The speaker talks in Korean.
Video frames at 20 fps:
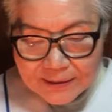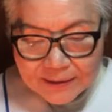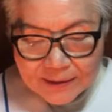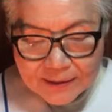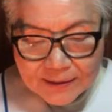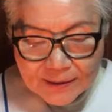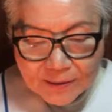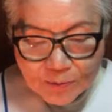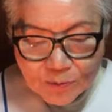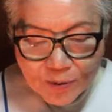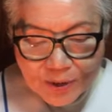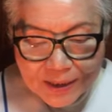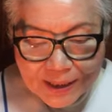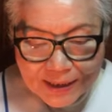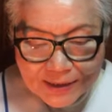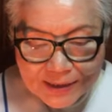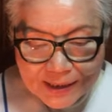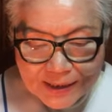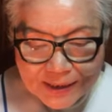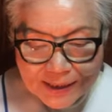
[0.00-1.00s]
어,
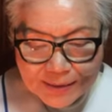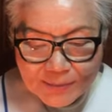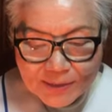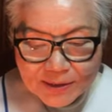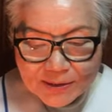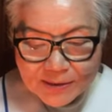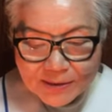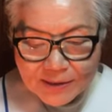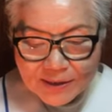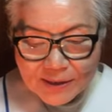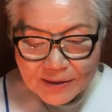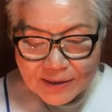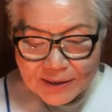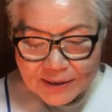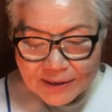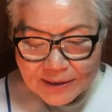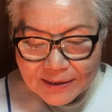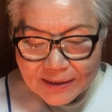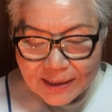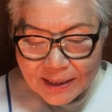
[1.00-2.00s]
우리가 살아가면서
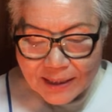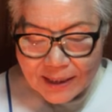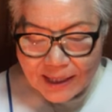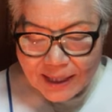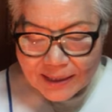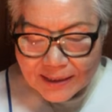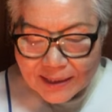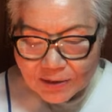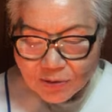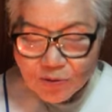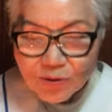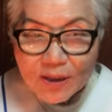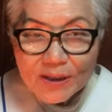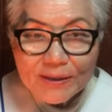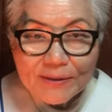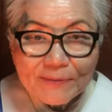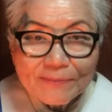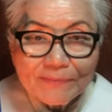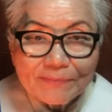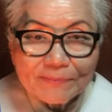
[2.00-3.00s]
저지른 악행
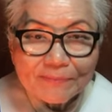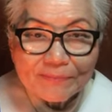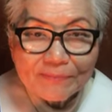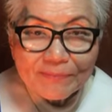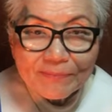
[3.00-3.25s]
중에는